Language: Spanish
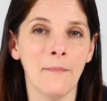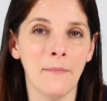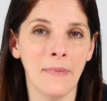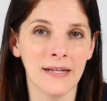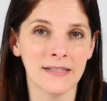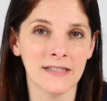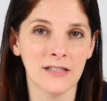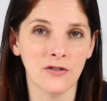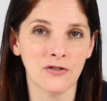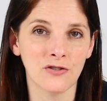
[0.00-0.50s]

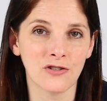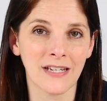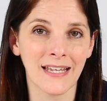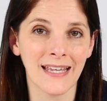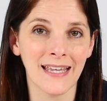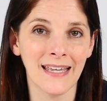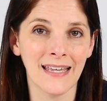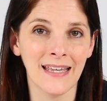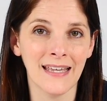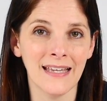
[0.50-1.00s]
vatios,
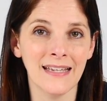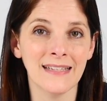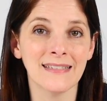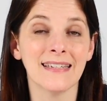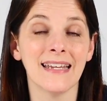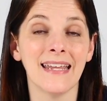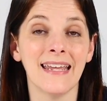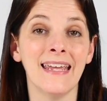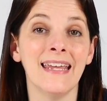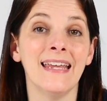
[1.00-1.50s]
que
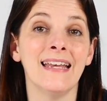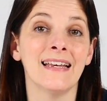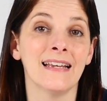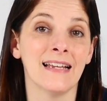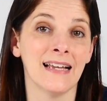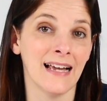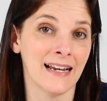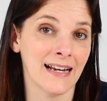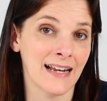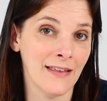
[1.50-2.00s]
es
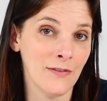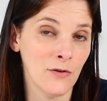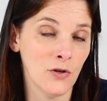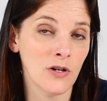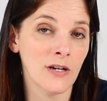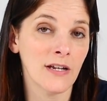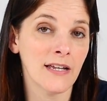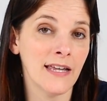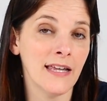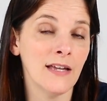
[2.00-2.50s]
el
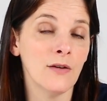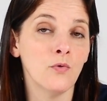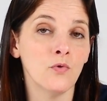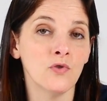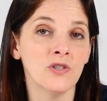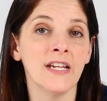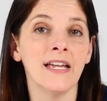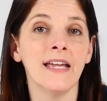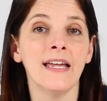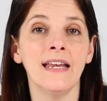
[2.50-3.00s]
cargador que
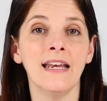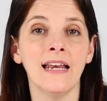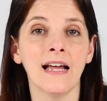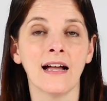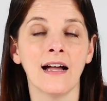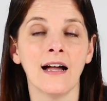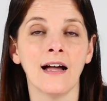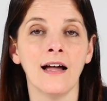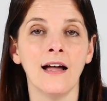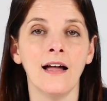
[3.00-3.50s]
incluye en la
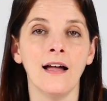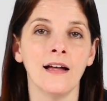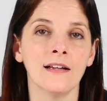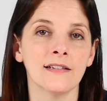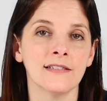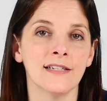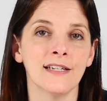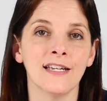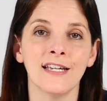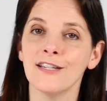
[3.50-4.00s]
caja,
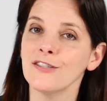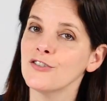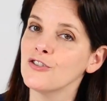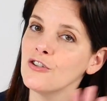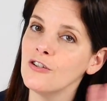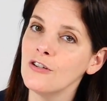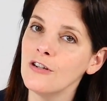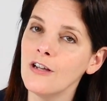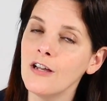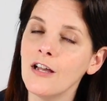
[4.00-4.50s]
así que
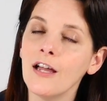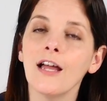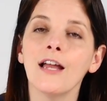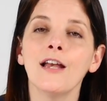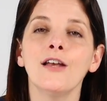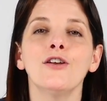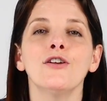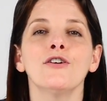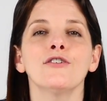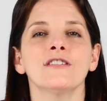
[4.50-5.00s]
eso
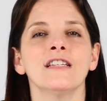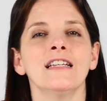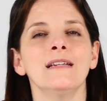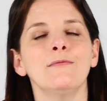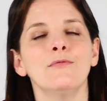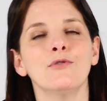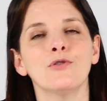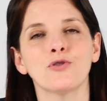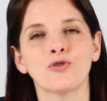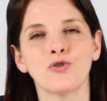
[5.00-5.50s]
lo
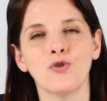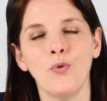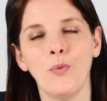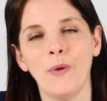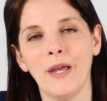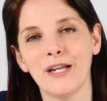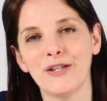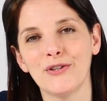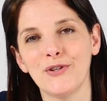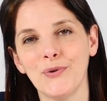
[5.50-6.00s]
tenemos
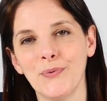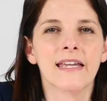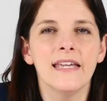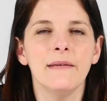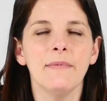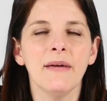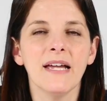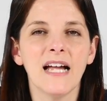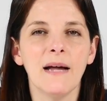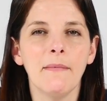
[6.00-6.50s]
cubierto.
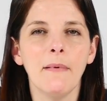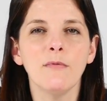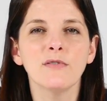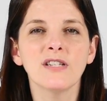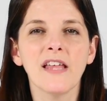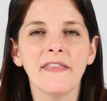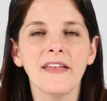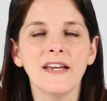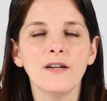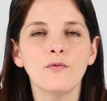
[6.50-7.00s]
Y venga,
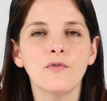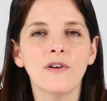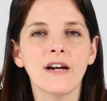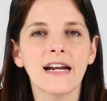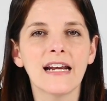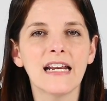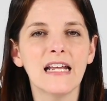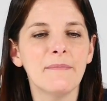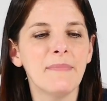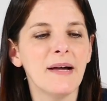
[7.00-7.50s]
vamos a hacer un
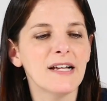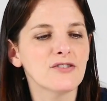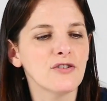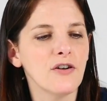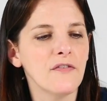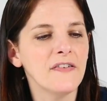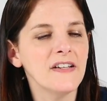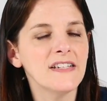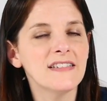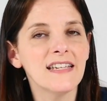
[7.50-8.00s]

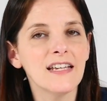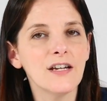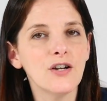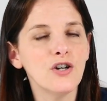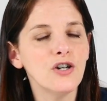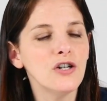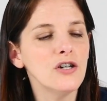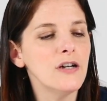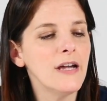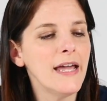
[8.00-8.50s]
repaso
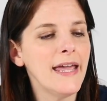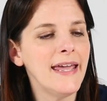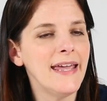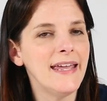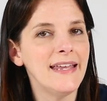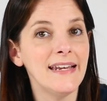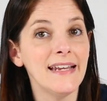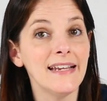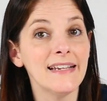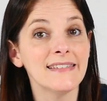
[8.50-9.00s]
físico.
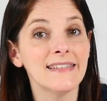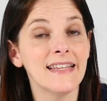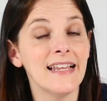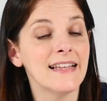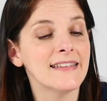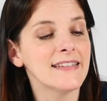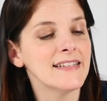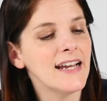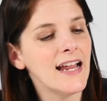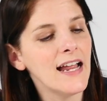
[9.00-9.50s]
En este
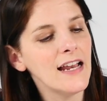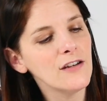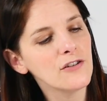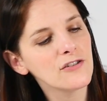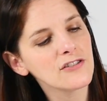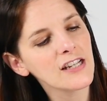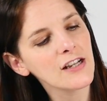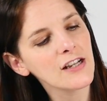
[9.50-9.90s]
lateral nos